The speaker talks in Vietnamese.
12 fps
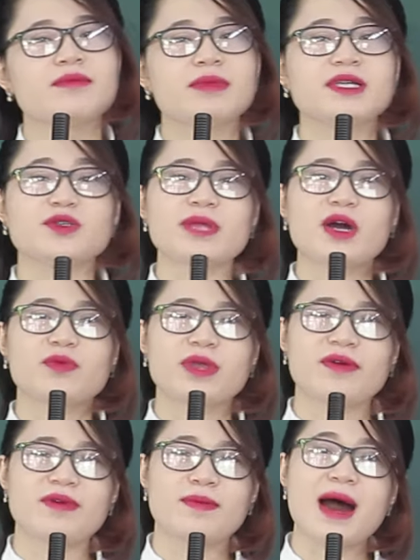Bây giờ chúng ta cùng
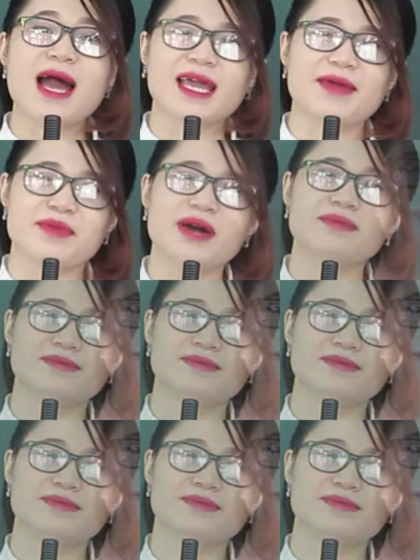nhau vào bài các em nhé.